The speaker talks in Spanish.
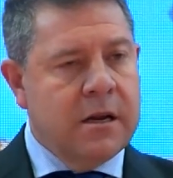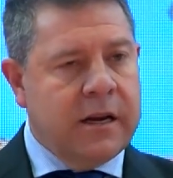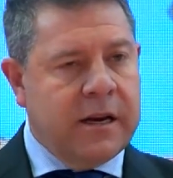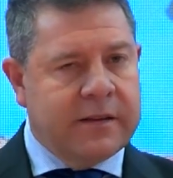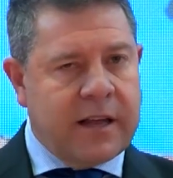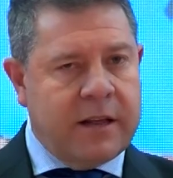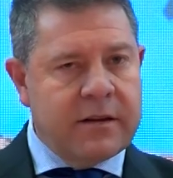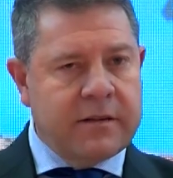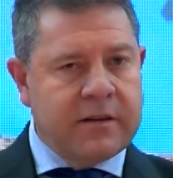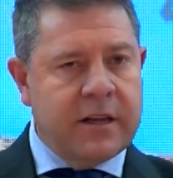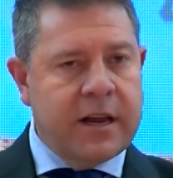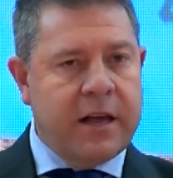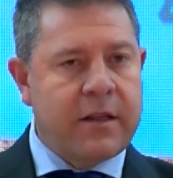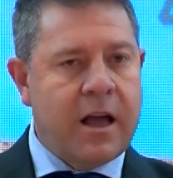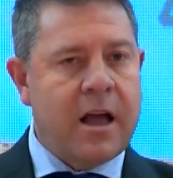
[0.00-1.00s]
que está
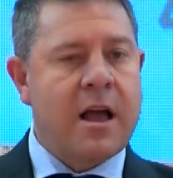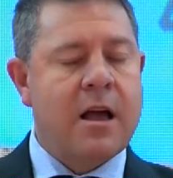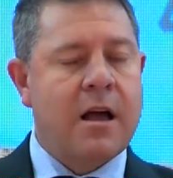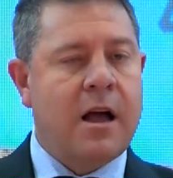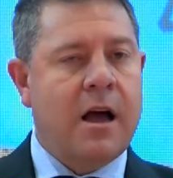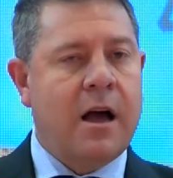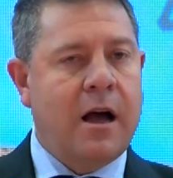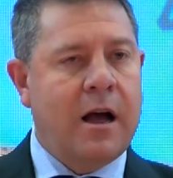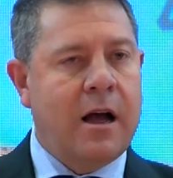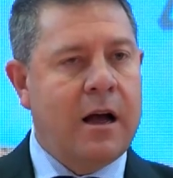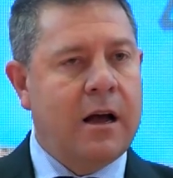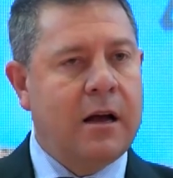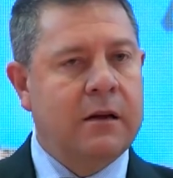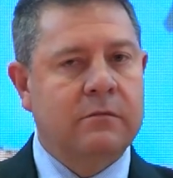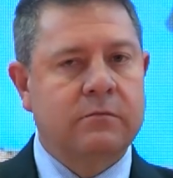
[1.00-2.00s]
destinada
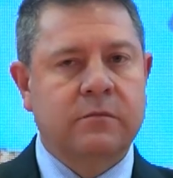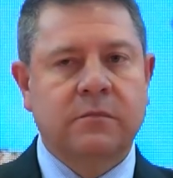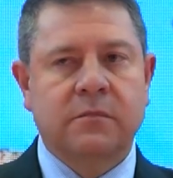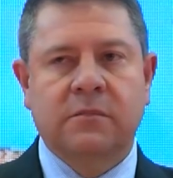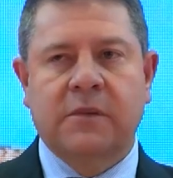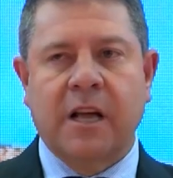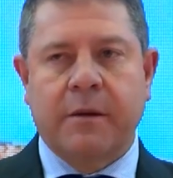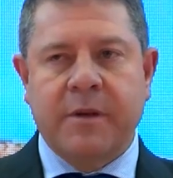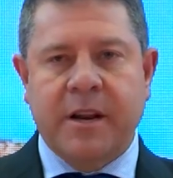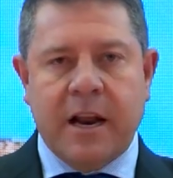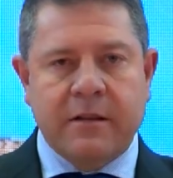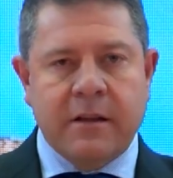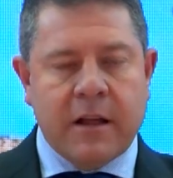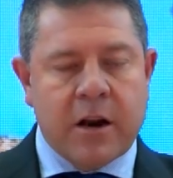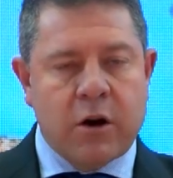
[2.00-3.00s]
a
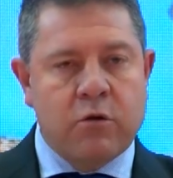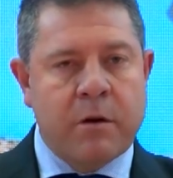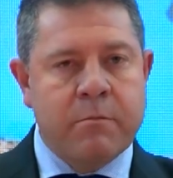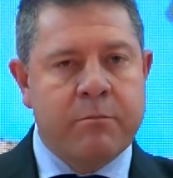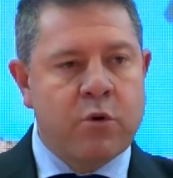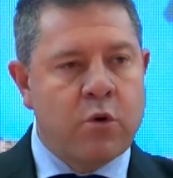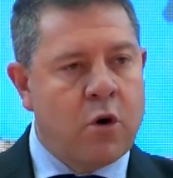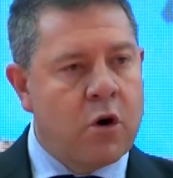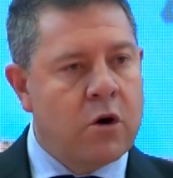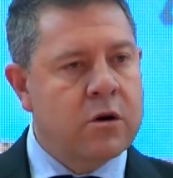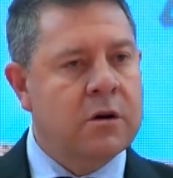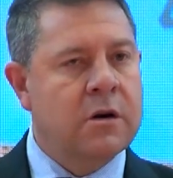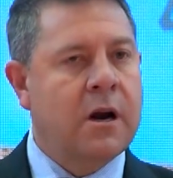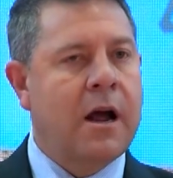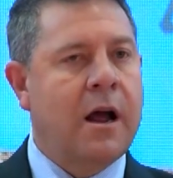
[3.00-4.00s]
terminar de dar un
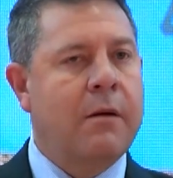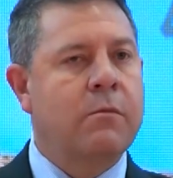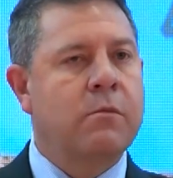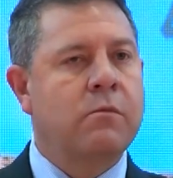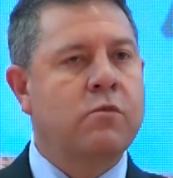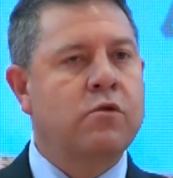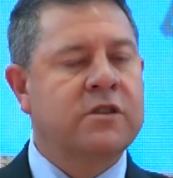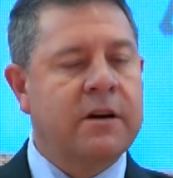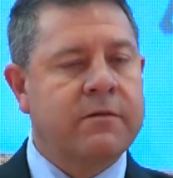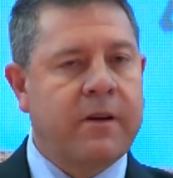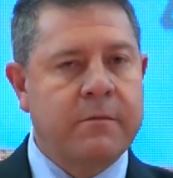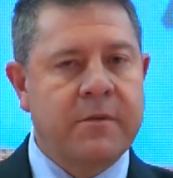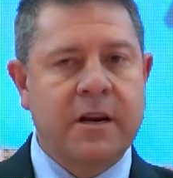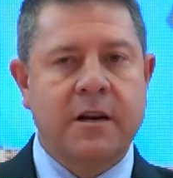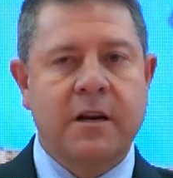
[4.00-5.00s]
empujón a muchas
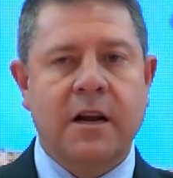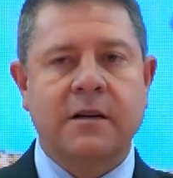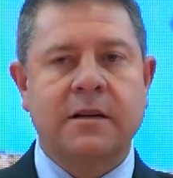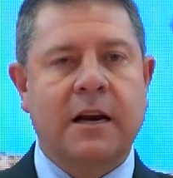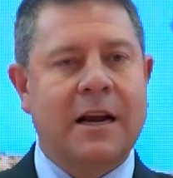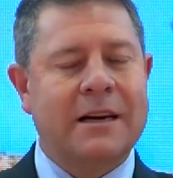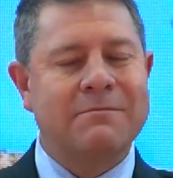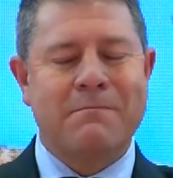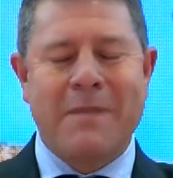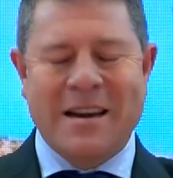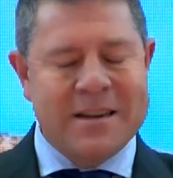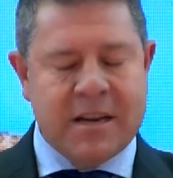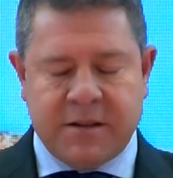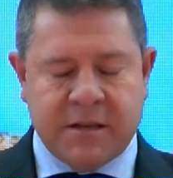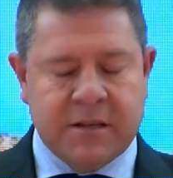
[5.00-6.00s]
familias, a las más
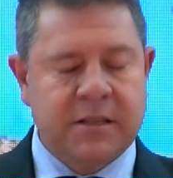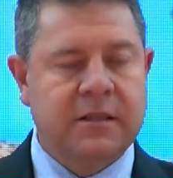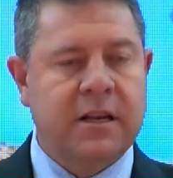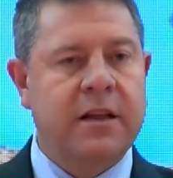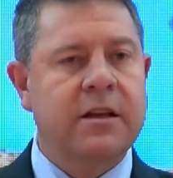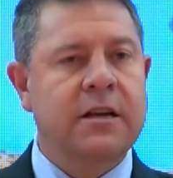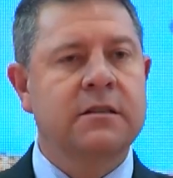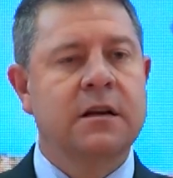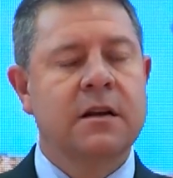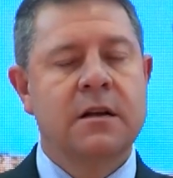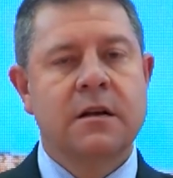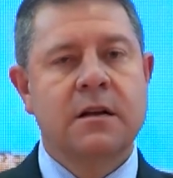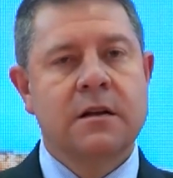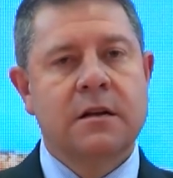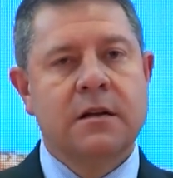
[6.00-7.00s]
necesitadas,
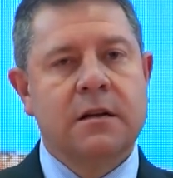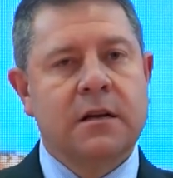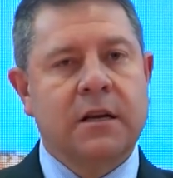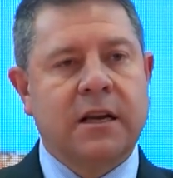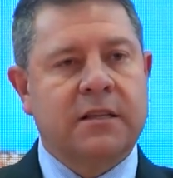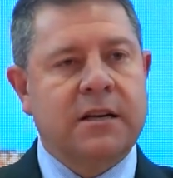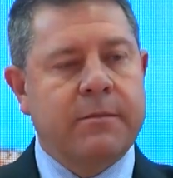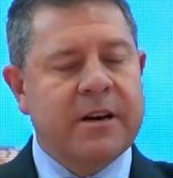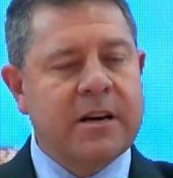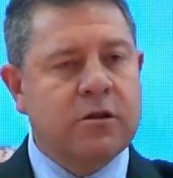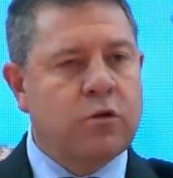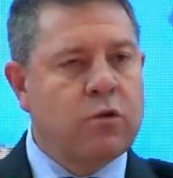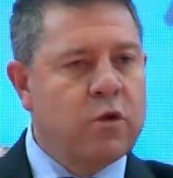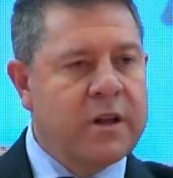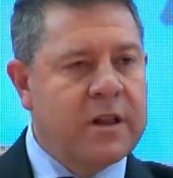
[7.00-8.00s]
que se ven
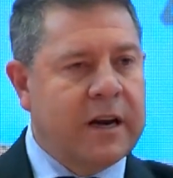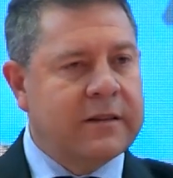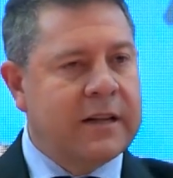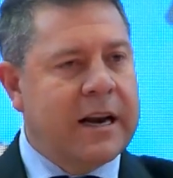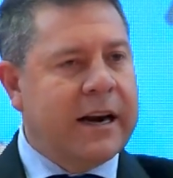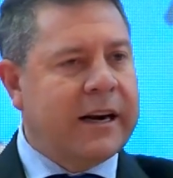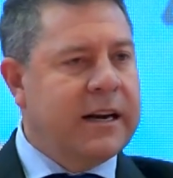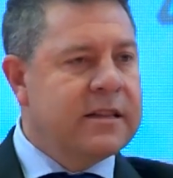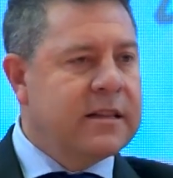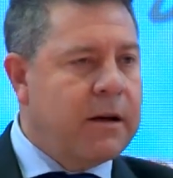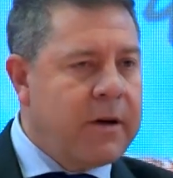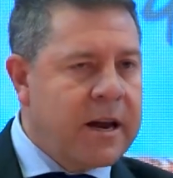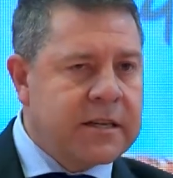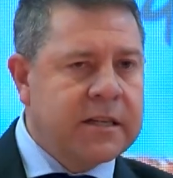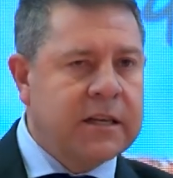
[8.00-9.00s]
excluidas de la renta
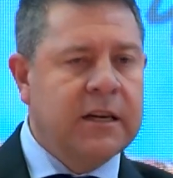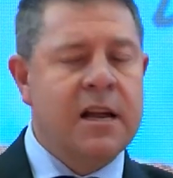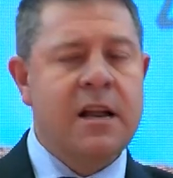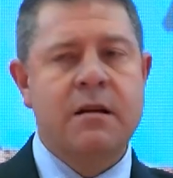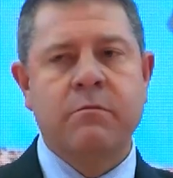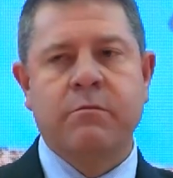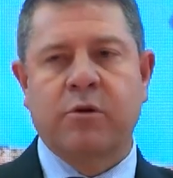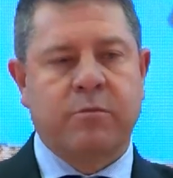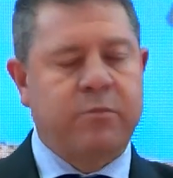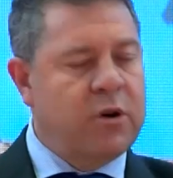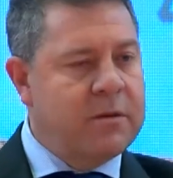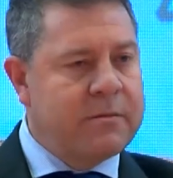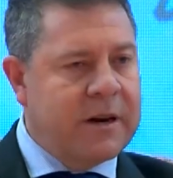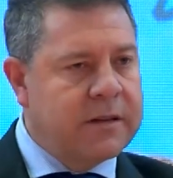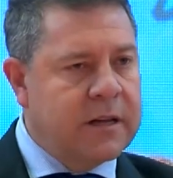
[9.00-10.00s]
básica por
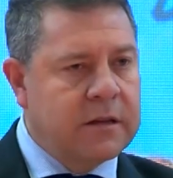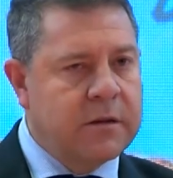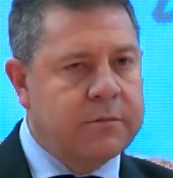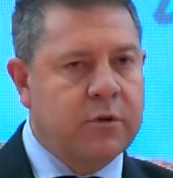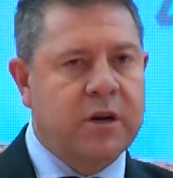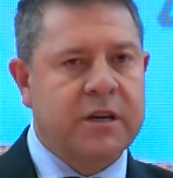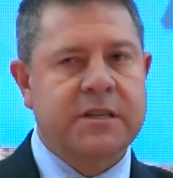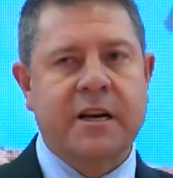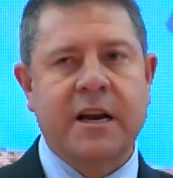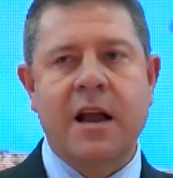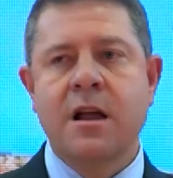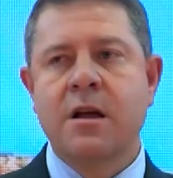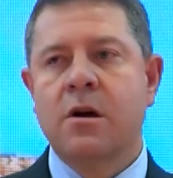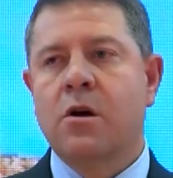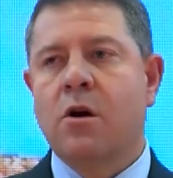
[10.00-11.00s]
problemas del tipo que
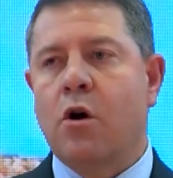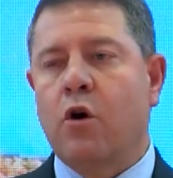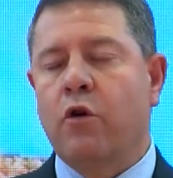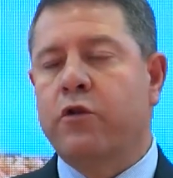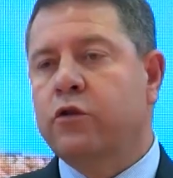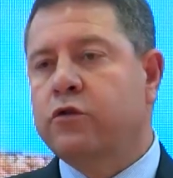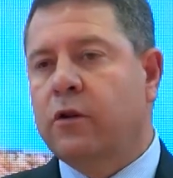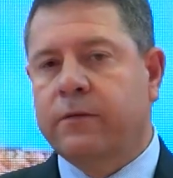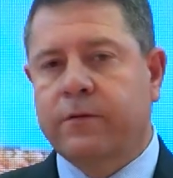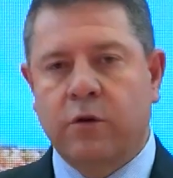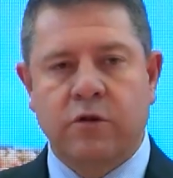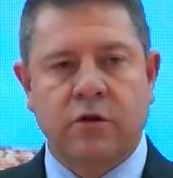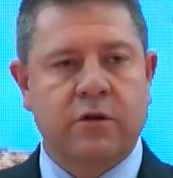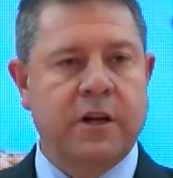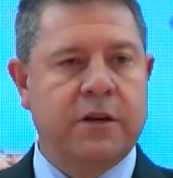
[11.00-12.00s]
sea o de otros
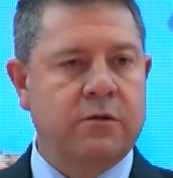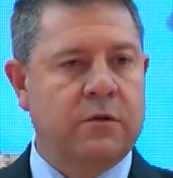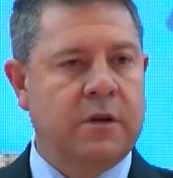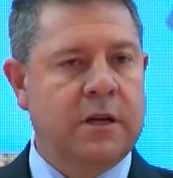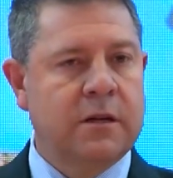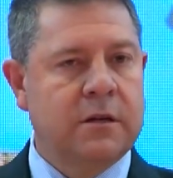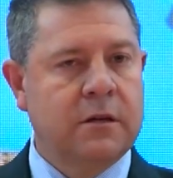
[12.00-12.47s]
fondos de ayuda.